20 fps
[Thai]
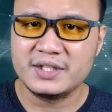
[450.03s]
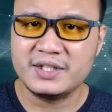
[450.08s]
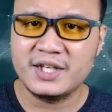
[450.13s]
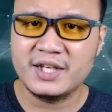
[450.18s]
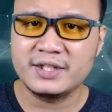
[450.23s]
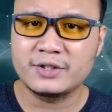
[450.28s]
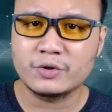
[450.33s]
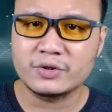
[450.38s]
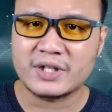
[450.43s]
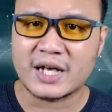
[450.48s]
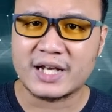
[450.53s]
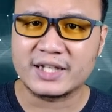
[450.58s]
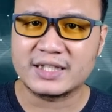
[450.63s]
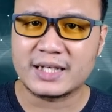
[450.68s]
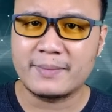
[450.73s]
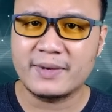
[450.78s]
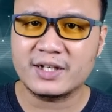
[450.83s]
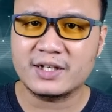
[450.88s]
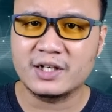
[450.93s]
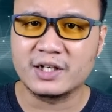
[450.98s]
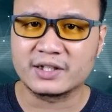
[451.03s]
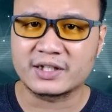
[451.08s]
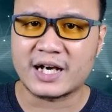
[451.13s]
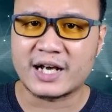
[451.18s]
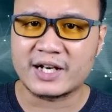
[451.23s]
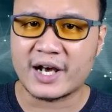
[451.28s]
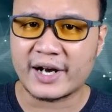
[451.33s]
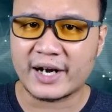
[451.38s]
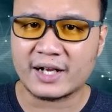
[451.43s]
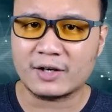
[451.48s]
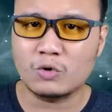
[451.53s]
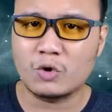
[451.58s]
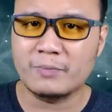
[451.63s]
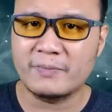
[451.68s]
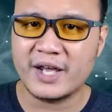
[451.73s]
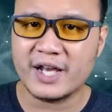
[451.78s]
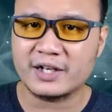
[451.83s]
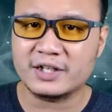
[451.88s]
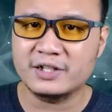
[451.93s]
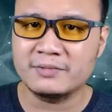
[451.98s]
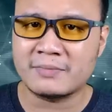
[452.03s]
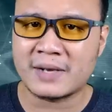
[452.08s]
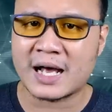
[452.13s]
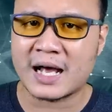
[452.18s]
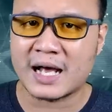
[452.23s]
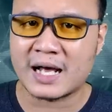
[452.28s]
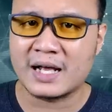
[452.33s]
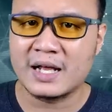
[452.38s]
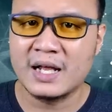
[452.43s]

ยีนตัวไหนทำให้เกิดการรักร่วมเพศขึ้นมา